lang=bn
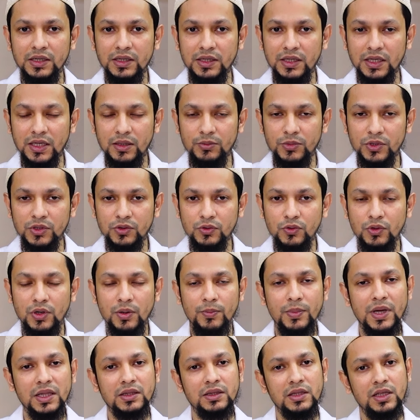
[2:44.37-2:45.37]
নিরামিষ করে
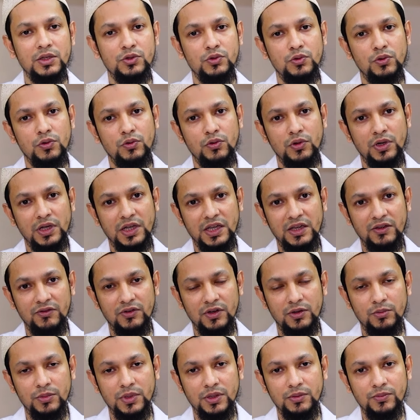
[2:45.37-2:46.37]
পাতলা ঝোল করে খেয়ে
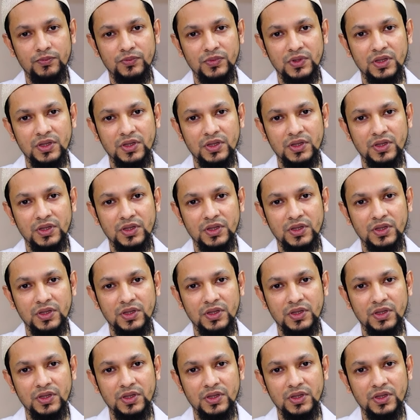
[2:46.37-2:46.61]
ফেলবেন